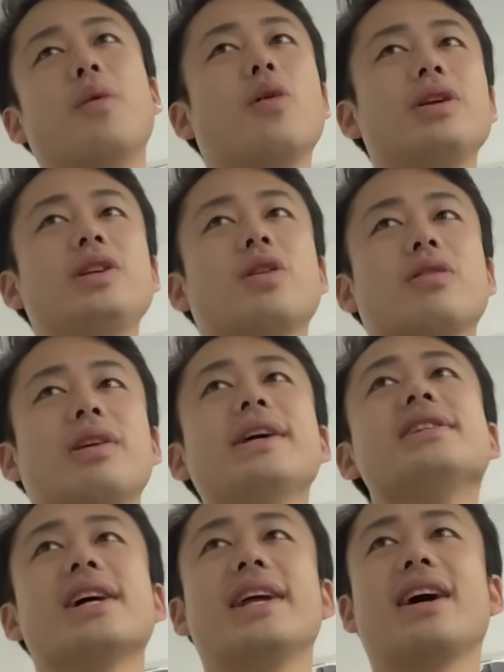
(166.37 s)
もう二度とね
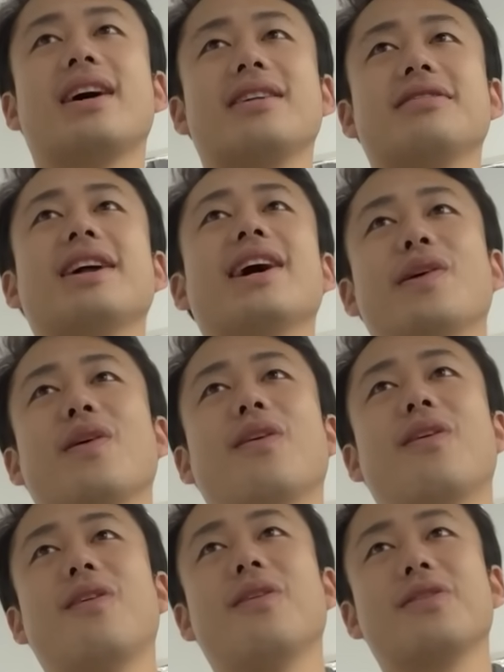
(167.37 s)
えんじゃねえかなぐらいの、
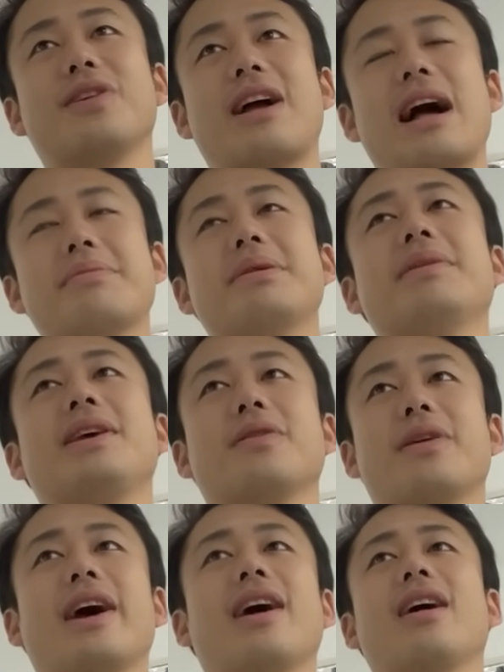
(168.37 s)
本当に神引
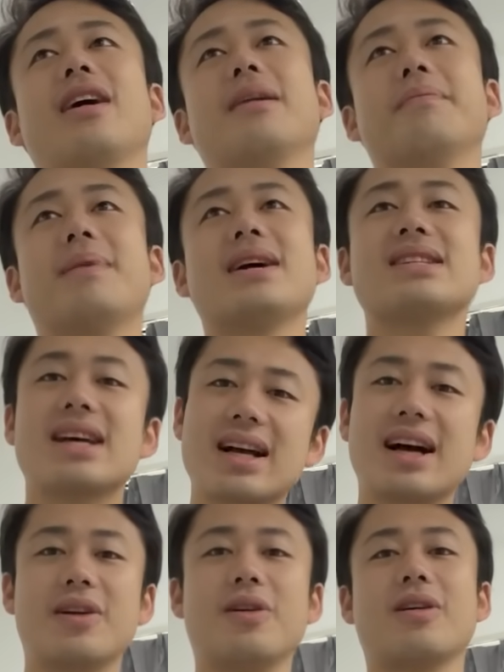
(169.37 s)
きをね、ま
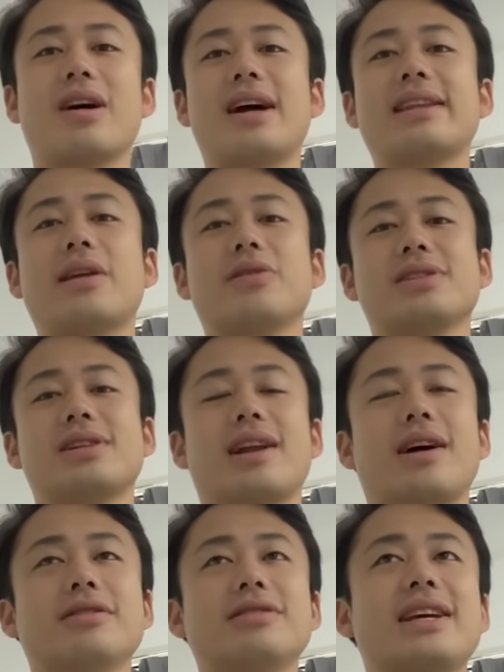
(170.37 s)
さかの肩の
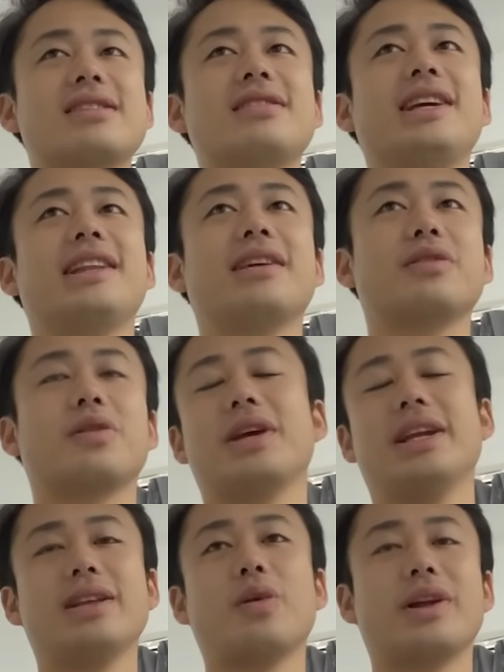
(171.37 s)
力抜けすぎてる
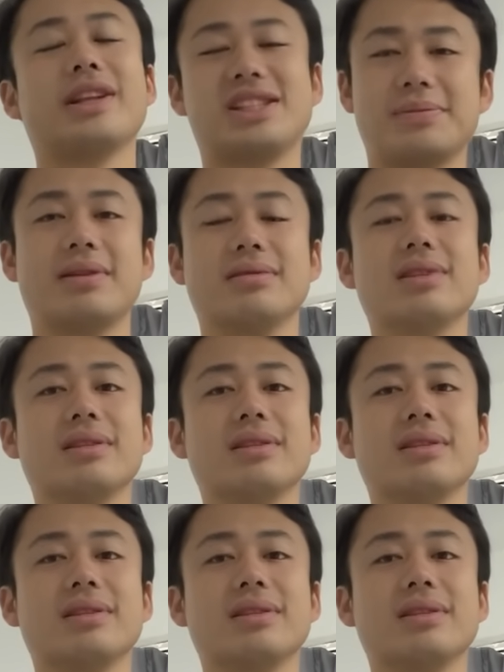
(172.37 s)
時に取れてしまう。